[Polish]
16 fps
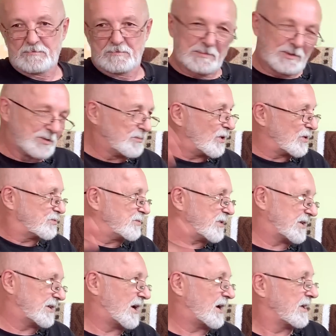Mój mąż
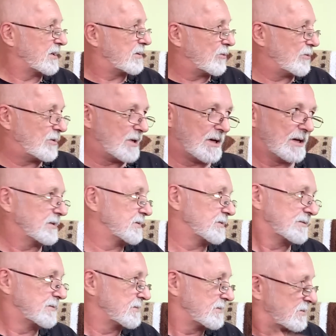mnie dalej kocha,
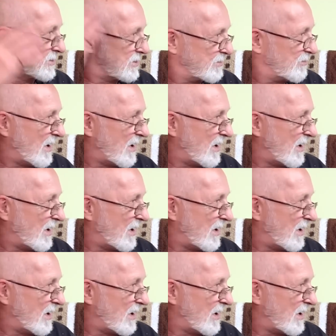czy